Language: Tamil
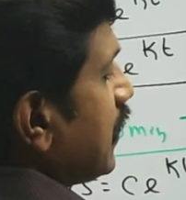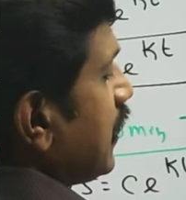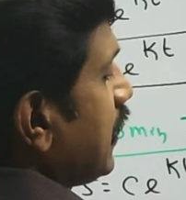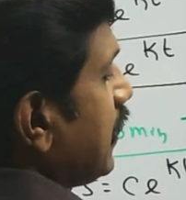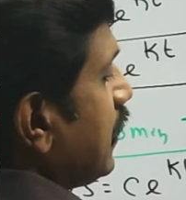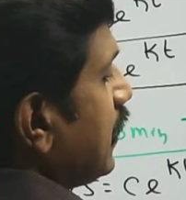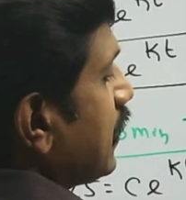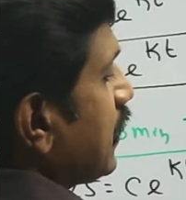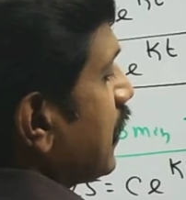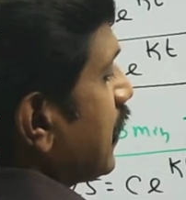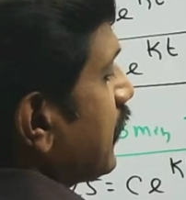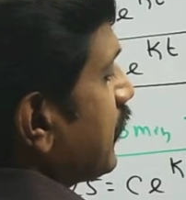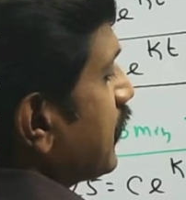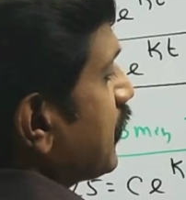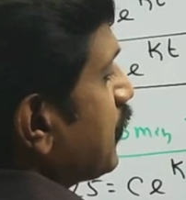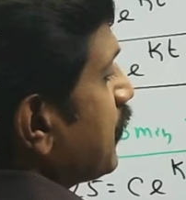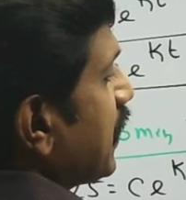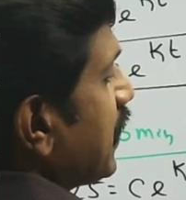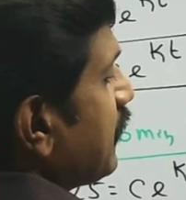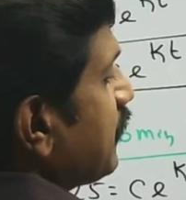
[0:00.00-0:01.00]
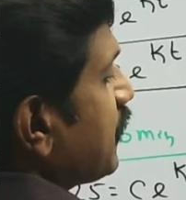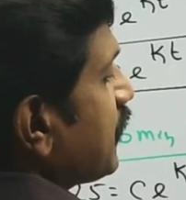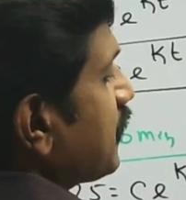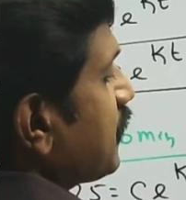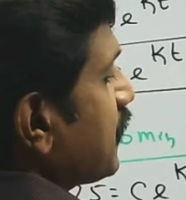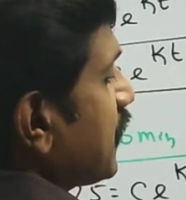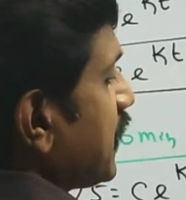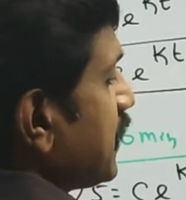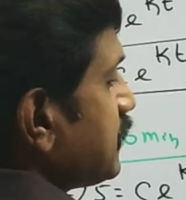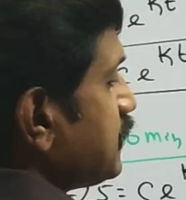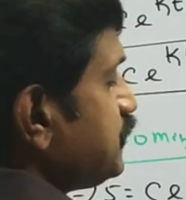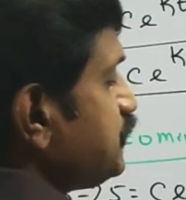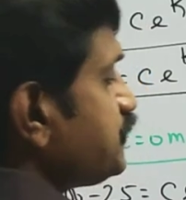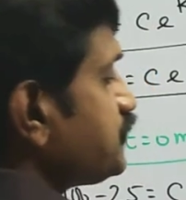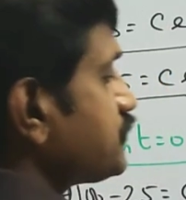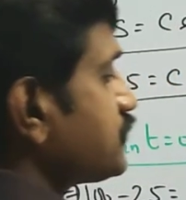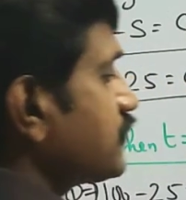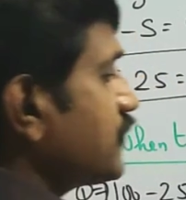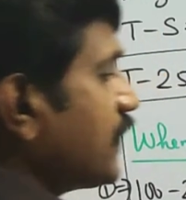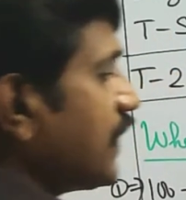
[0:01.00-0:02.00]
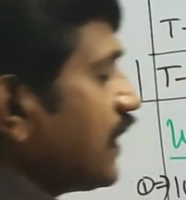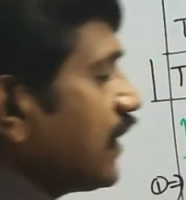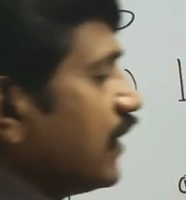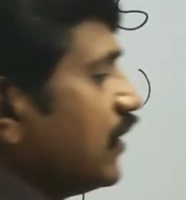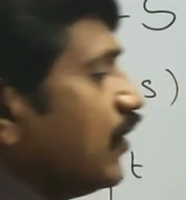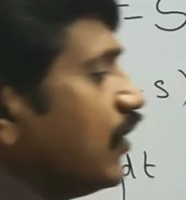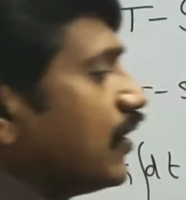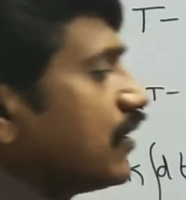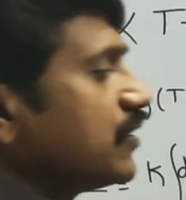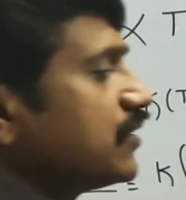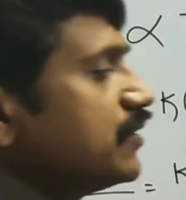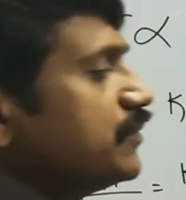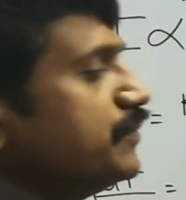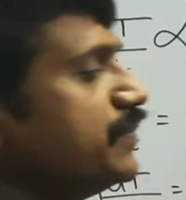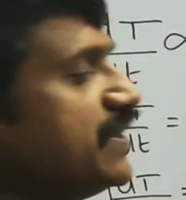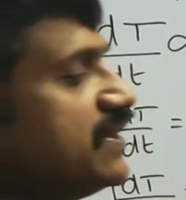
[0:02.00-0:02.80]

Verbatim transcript: இ லெவன் பை ஃபிஃப்டீன் லாகிரதம்